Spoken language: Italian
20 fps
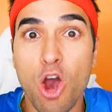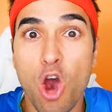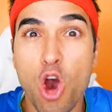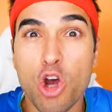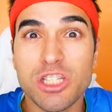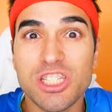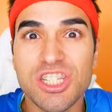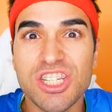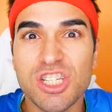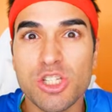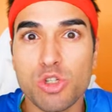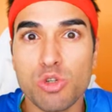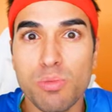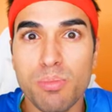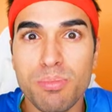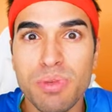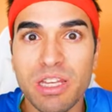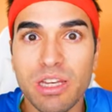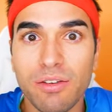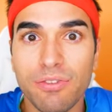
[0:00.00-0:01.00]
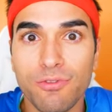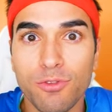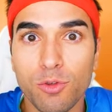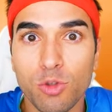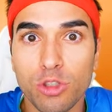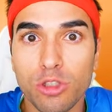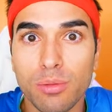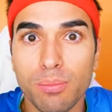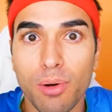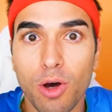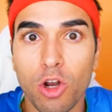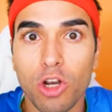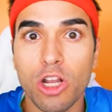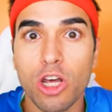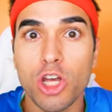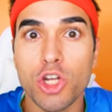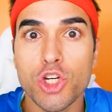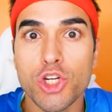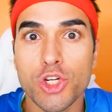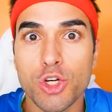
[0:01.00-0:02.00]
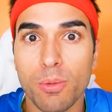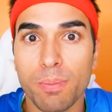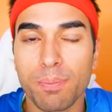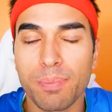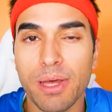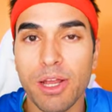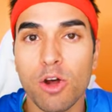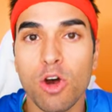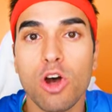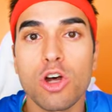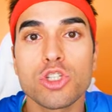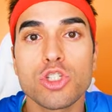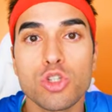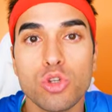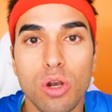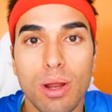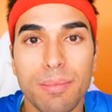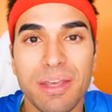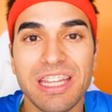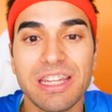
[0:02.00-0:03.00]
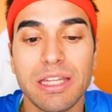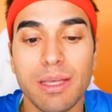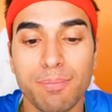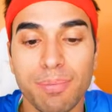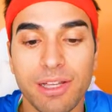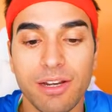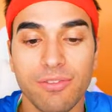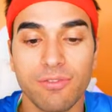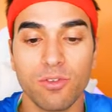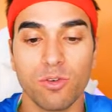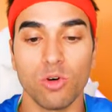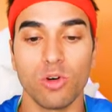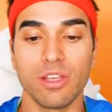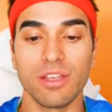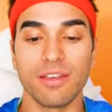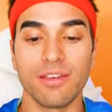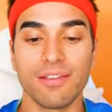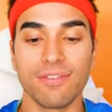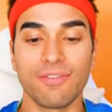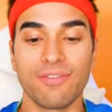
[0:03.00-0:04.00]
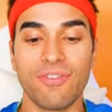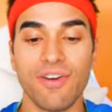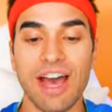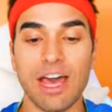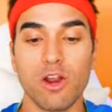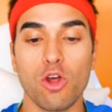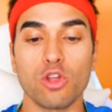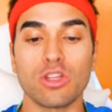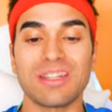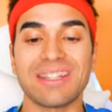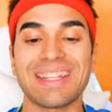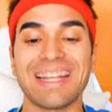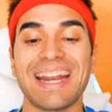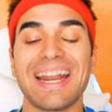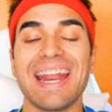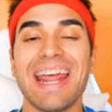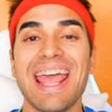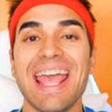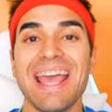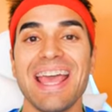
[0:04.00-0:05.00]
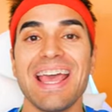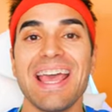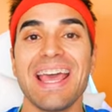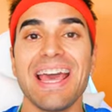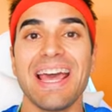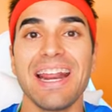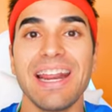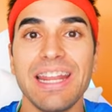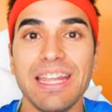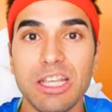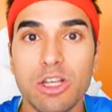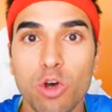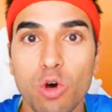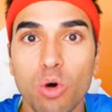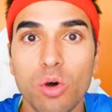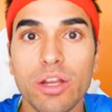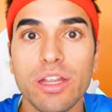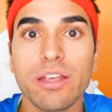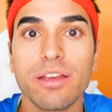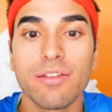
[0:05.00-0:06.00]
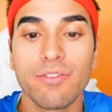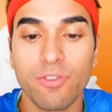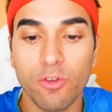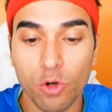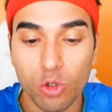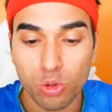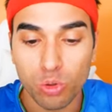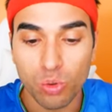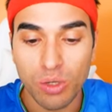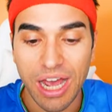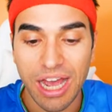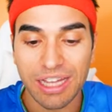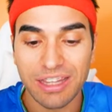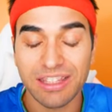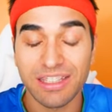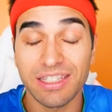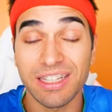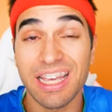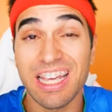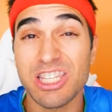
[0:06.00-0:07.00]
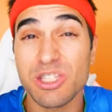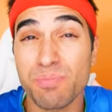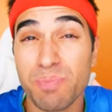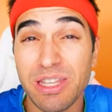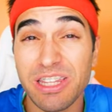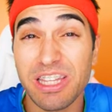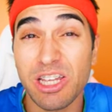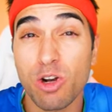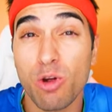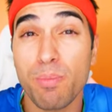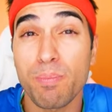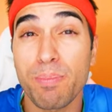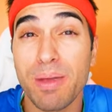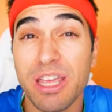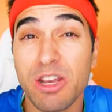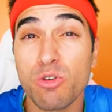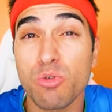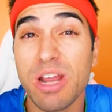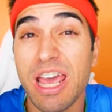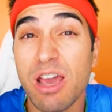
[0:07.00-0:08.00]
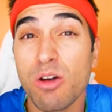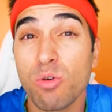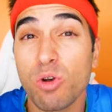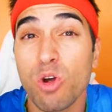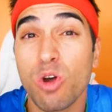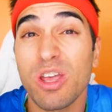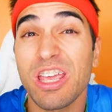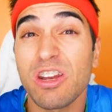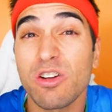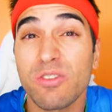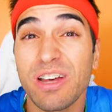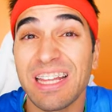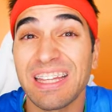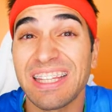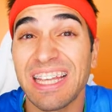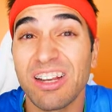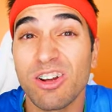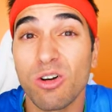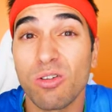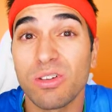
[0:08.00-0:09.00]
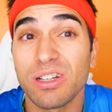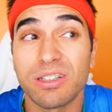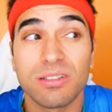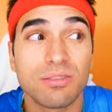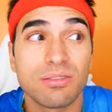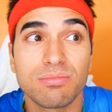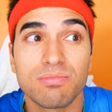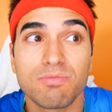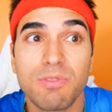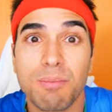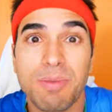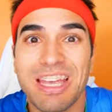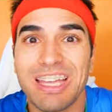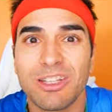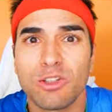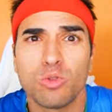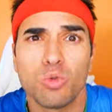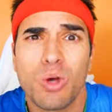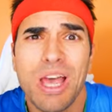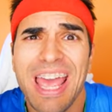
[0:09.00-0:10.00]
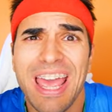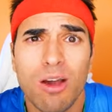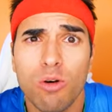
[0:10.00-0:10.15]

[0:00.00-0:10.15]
oggi su Mini Football shopperò solamente per voi. Farò tre rigori fortunati e spenderò ben 1,99 euro. Vabbè, 2